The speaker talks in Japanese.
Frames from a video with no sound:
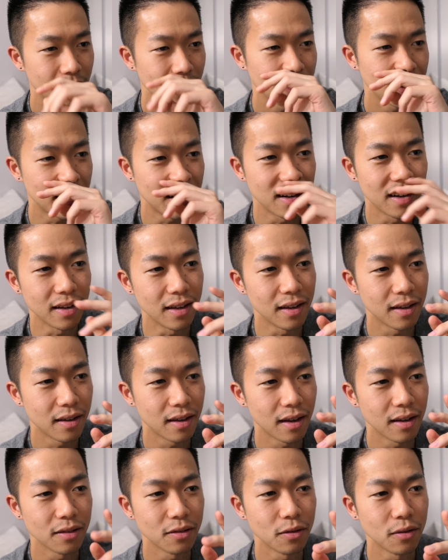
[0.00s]
だから
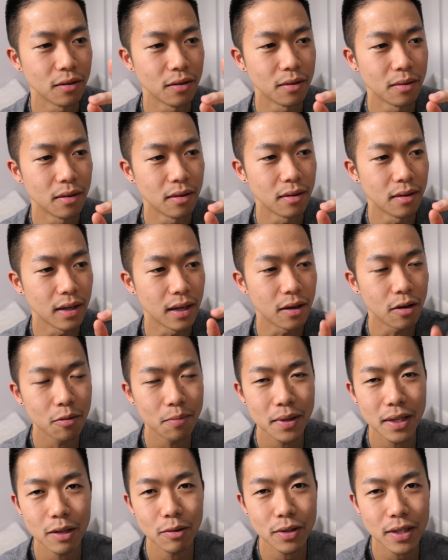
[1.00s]
あの
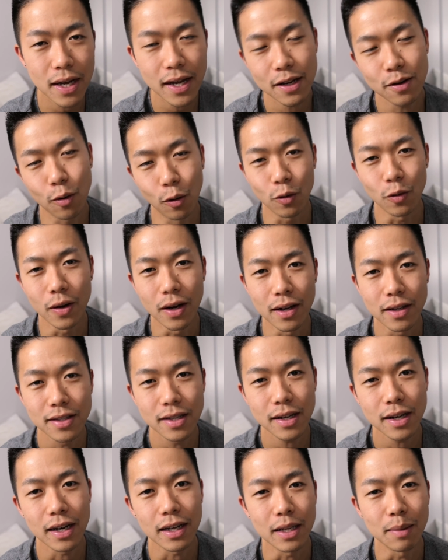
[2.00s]
エロビデオ大国は
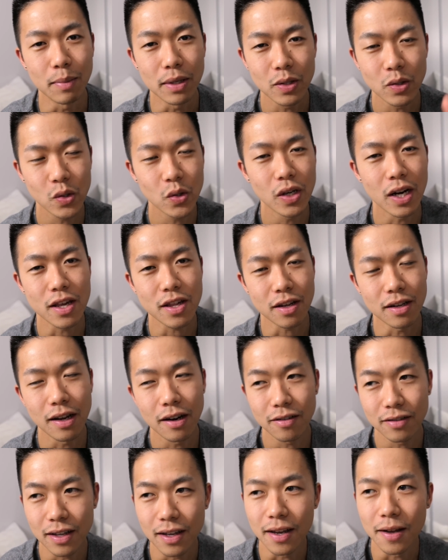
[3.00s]
世界で3つぐらいしかな
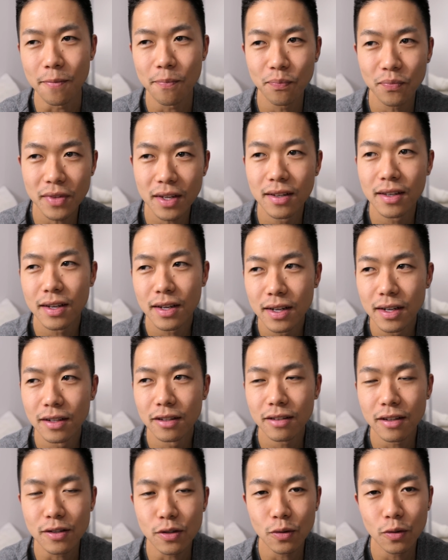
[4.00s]
くて
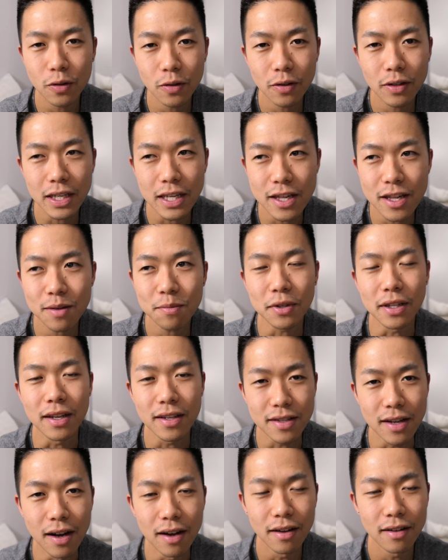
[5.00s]
でその一部で
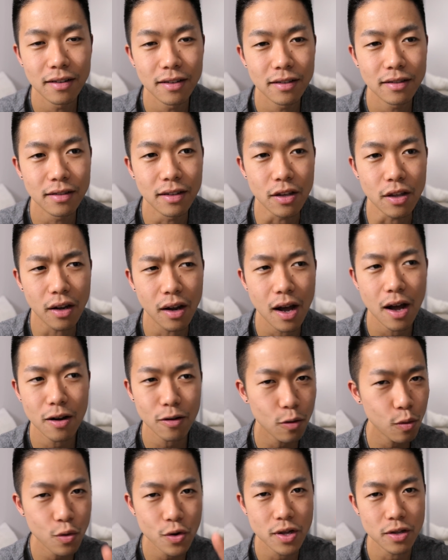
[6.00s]
さで韓
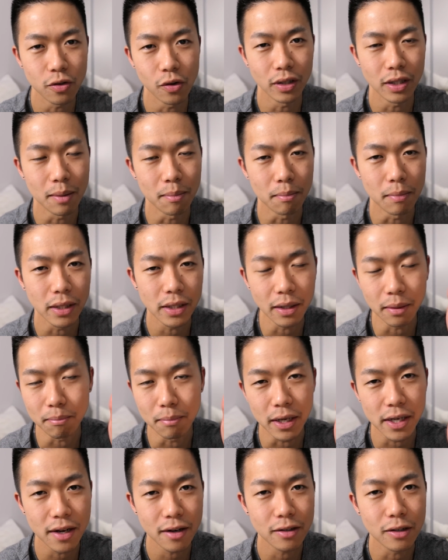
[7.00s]
国人とかってまた
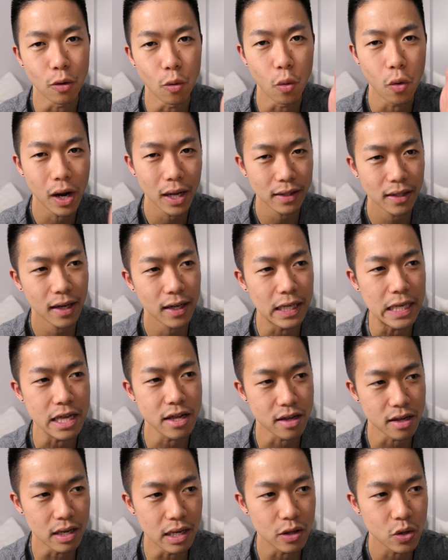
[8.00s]
真逆でお堅い
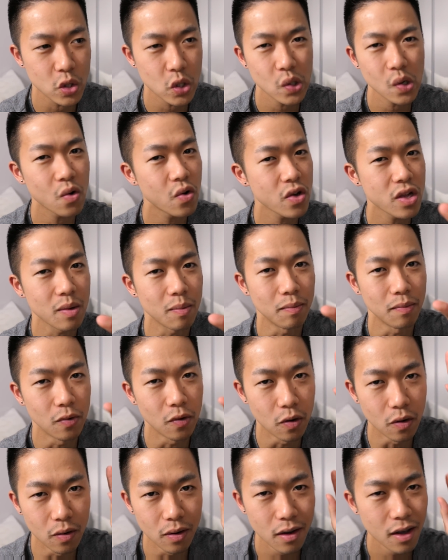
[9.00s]
し中国人
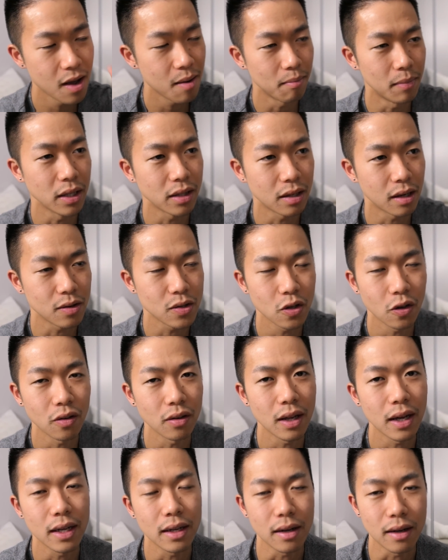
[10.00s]
も全くそうじゃ
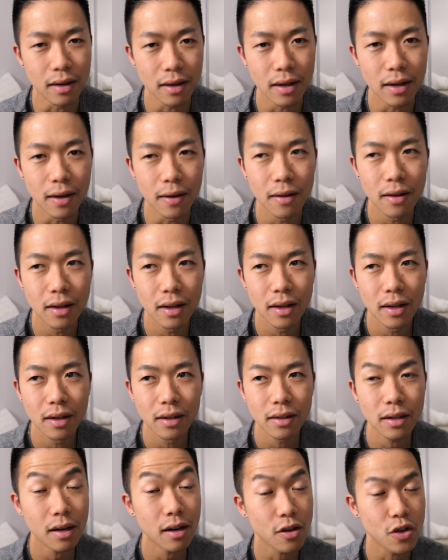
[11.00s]
ないから
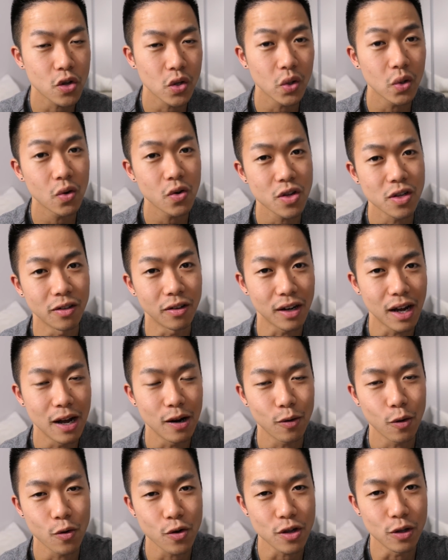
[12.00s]
だから中国人の韓
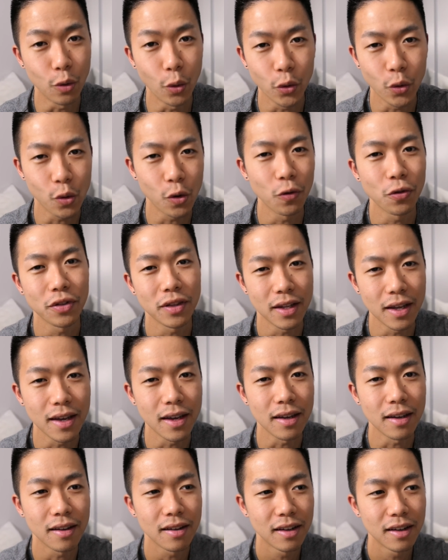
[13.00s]
国人の男っ
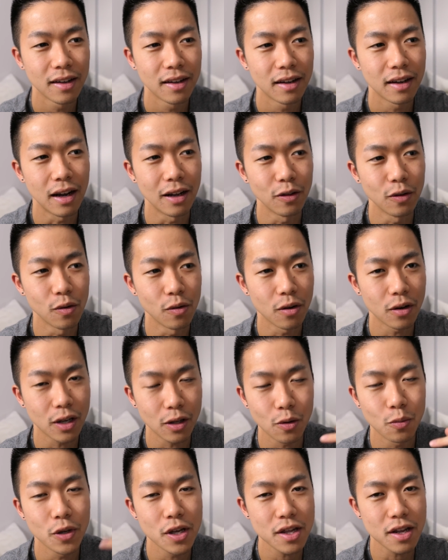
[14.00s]
てあの
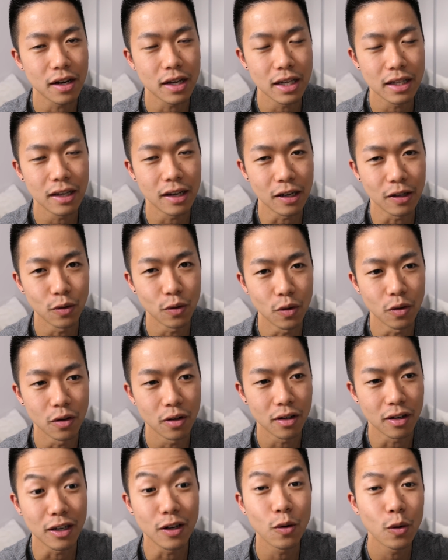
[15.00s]
友達が聞いたけど
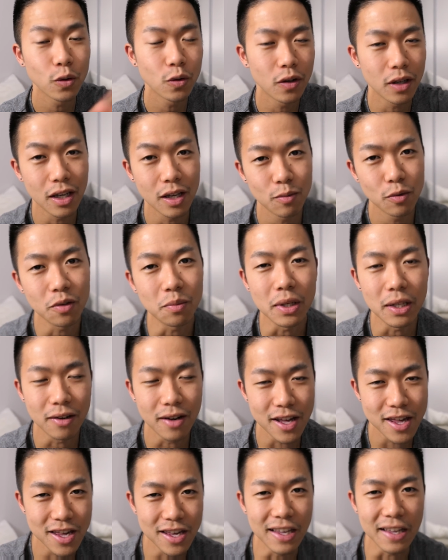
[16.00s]
日本の AV 見る
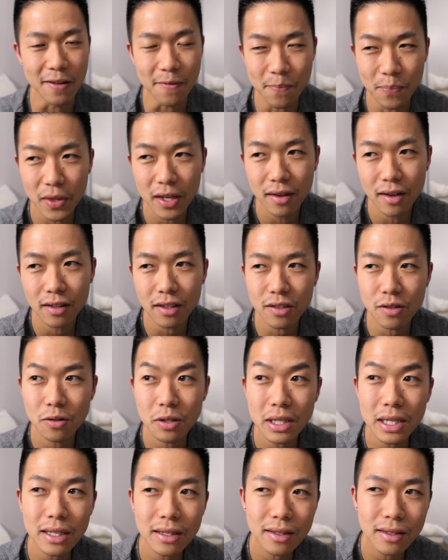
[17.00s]
らしいねそ
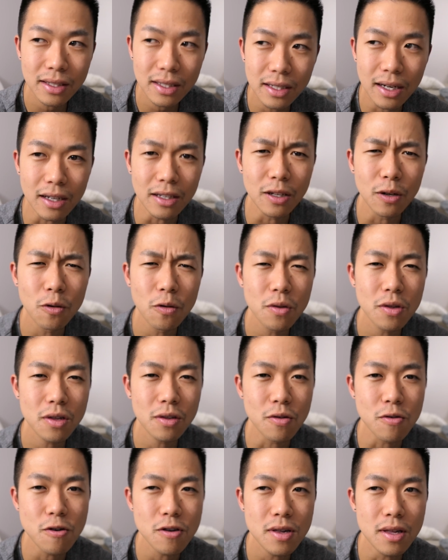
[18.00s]
れがあってだから日本人
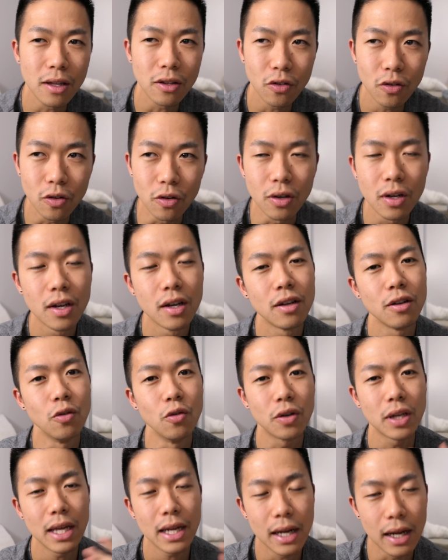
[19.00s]
の女子だと
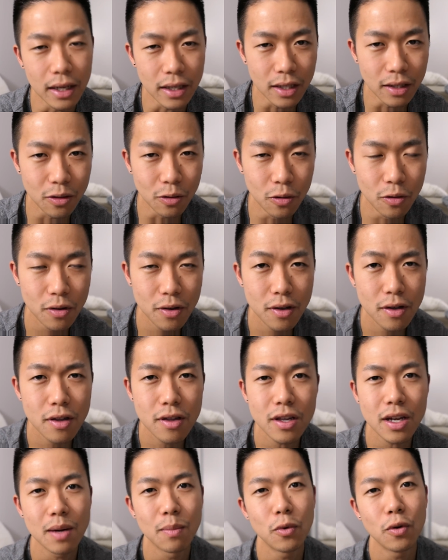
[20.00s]
雪がいいと
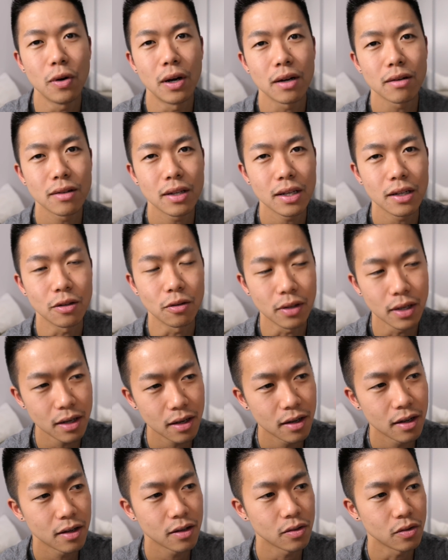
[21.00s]
しかもある程度ね
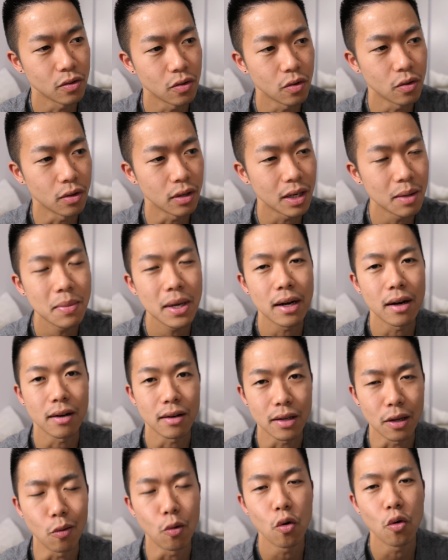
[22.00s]
その
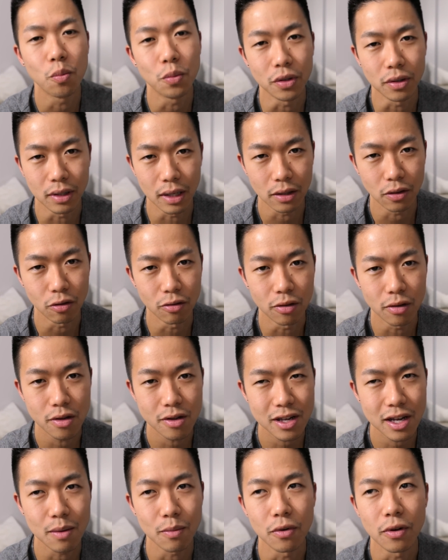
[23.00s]
リベラルでオープンだと
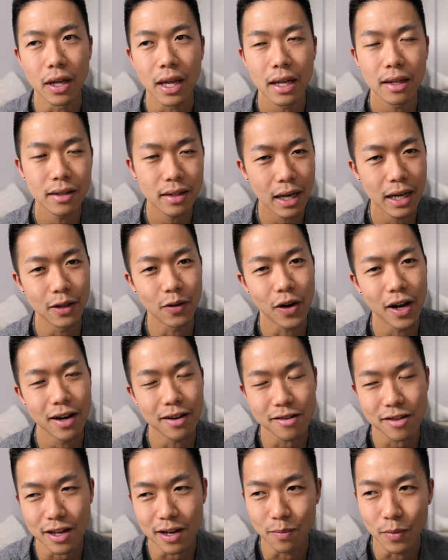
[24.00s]
しかも変態の
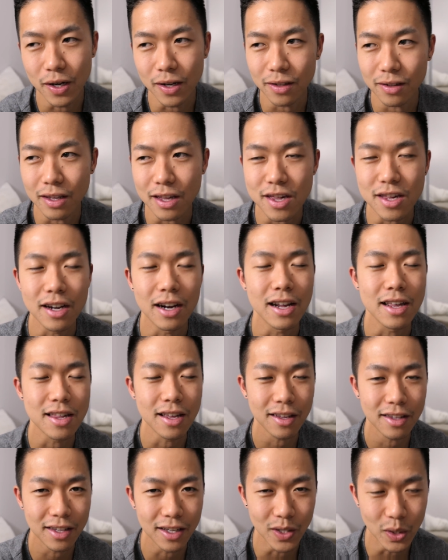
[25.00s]
カルチャーもあるって知られ
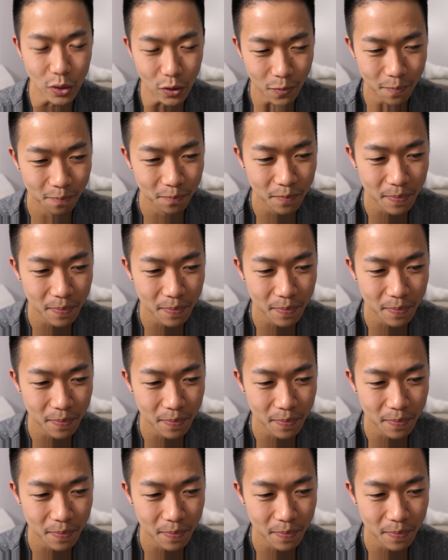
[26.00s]
ちゃってると